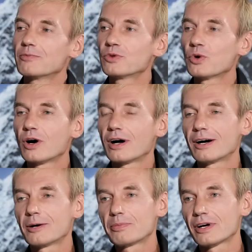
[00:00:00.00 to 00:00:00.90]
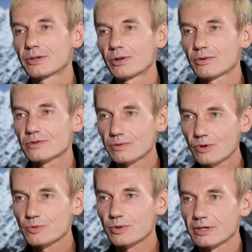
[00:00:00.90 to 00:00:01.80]
Но а, по долгу
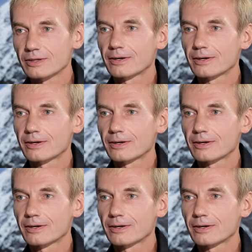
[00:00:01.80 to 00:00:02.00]
службы,